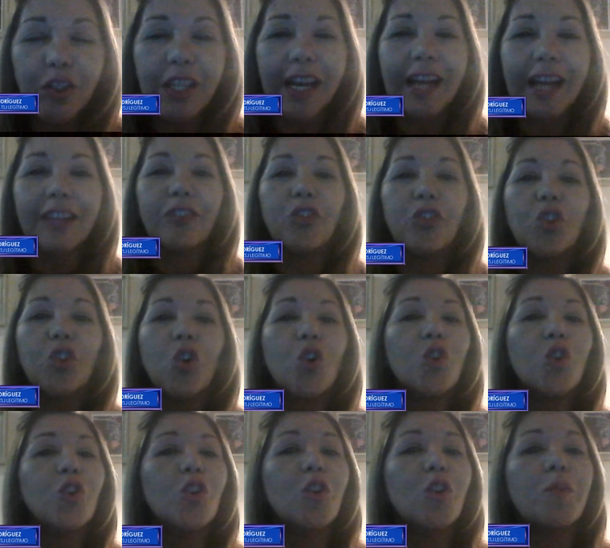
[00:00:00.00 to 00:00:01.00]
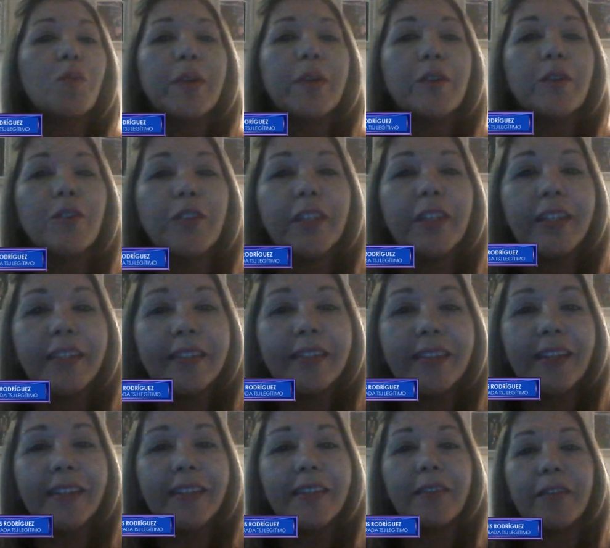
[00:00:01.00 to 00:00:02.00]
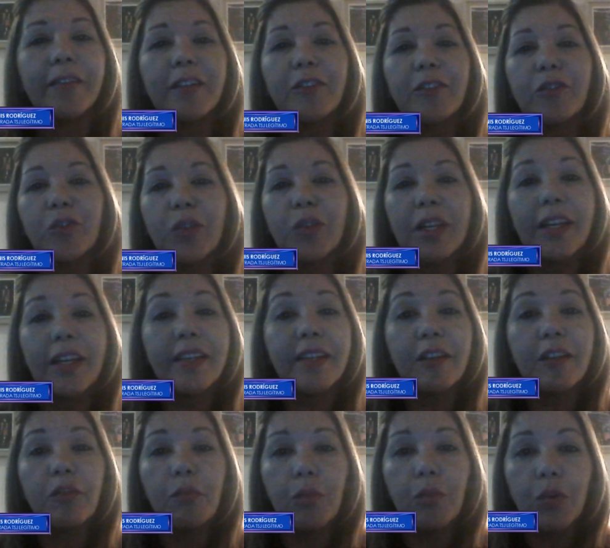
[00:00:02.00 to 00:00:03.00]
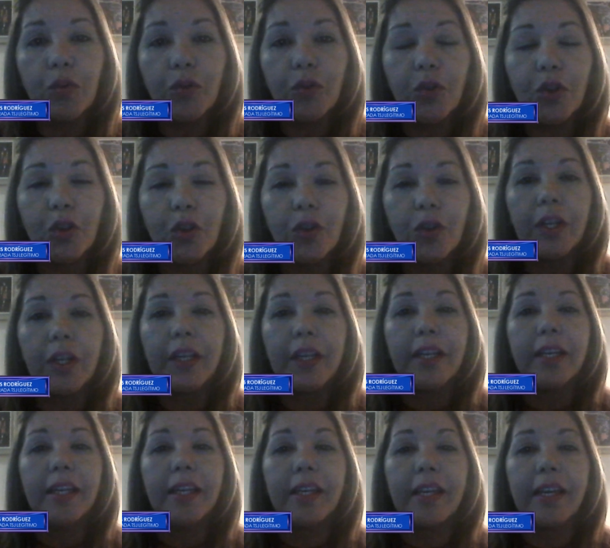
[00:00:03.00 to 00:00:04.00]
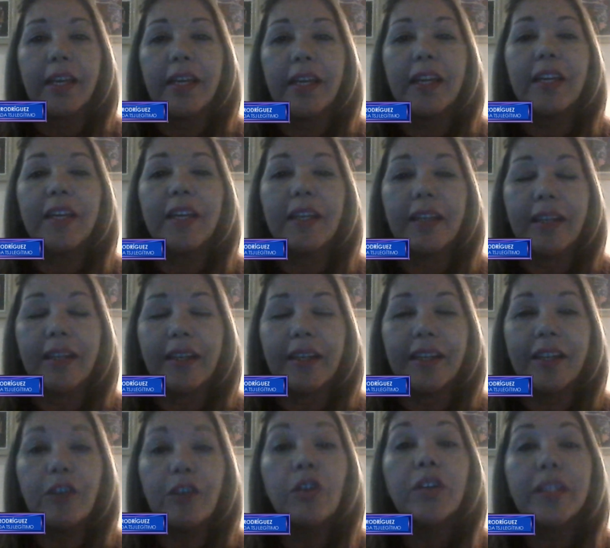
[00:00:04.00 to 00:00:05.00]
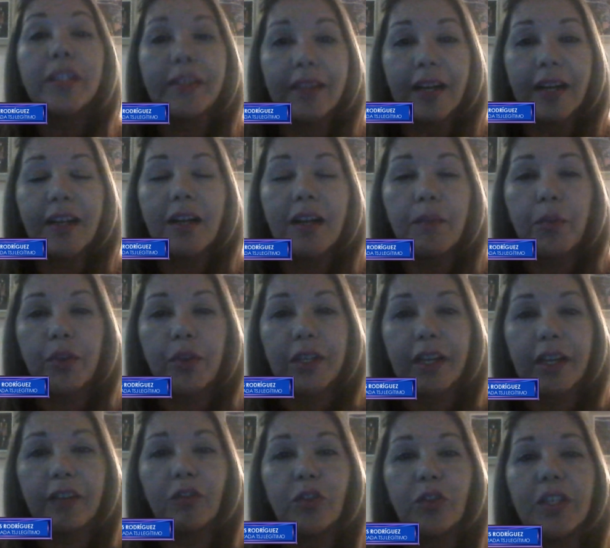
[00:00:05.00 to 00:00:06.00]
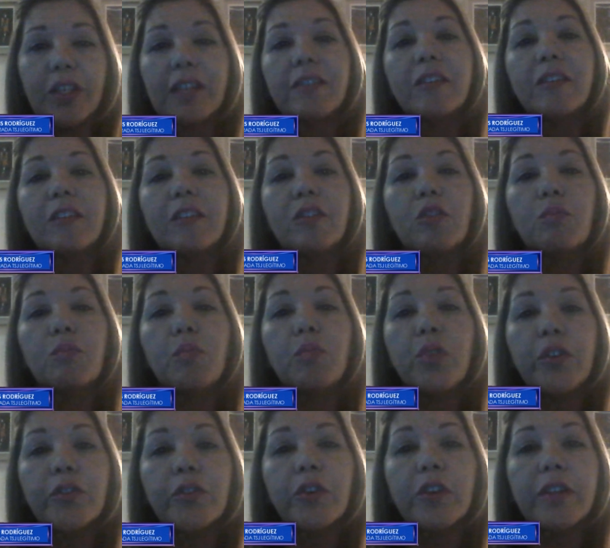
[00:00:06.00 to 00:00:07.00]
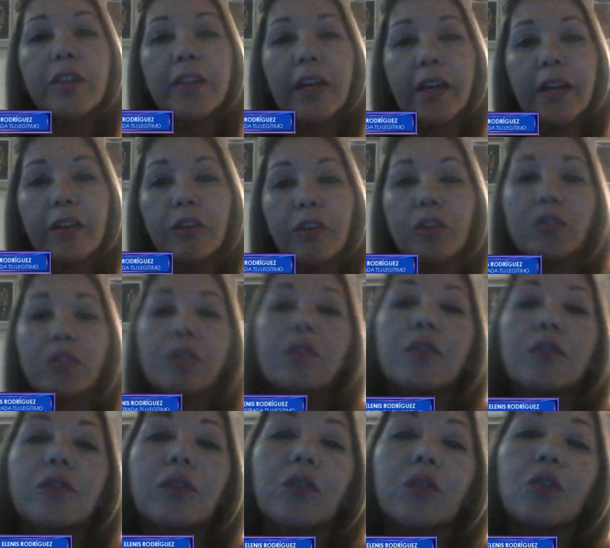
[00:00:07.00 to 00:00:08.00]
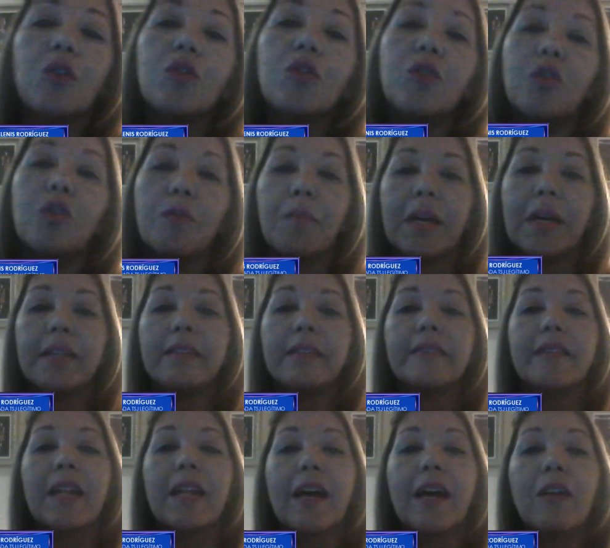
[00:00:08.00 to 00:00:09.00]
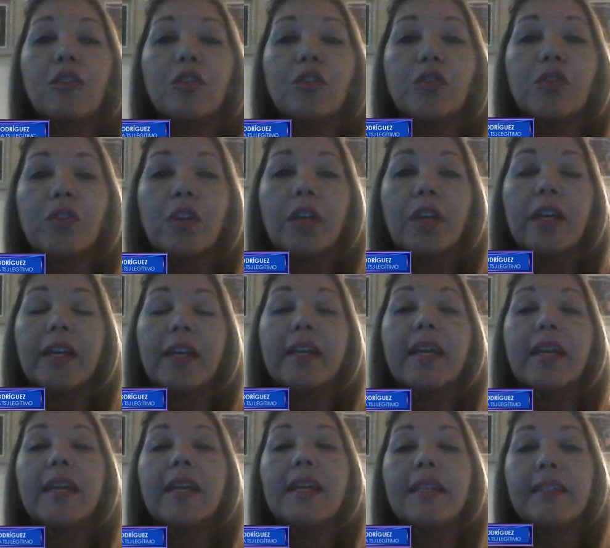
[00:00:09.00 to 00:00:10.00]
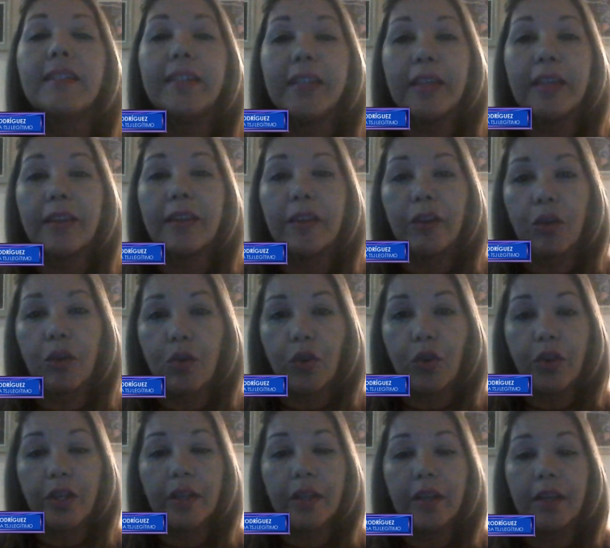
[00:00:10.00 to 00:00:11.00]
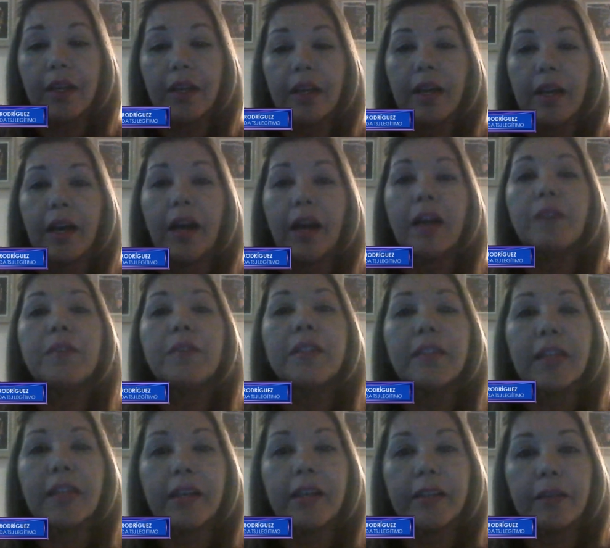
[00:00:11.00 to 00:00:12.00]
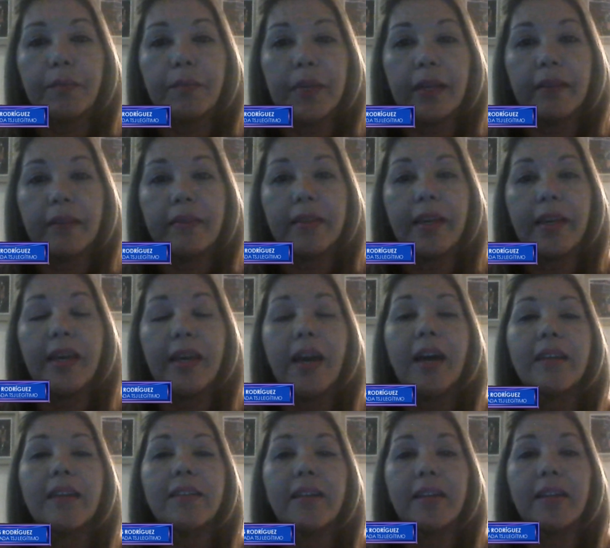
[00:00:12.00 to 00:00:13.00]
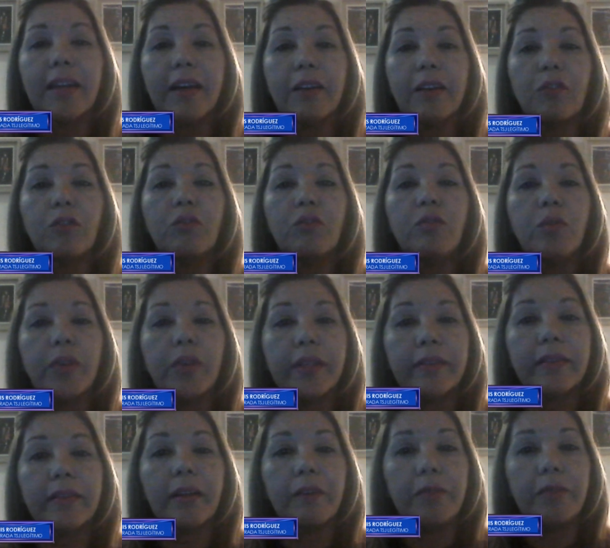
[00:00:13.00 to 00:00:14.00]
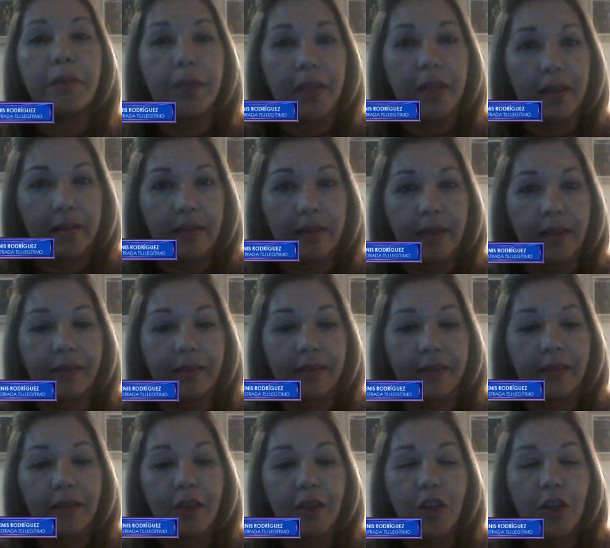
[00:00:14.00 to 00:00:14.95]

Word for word: a todos los periodistas de Venezuela y el mundo que nos están apoyando y han sido muy solidarios con los magistrados que en el día de hoy arbitrariamente allanaron nuestras viviendas.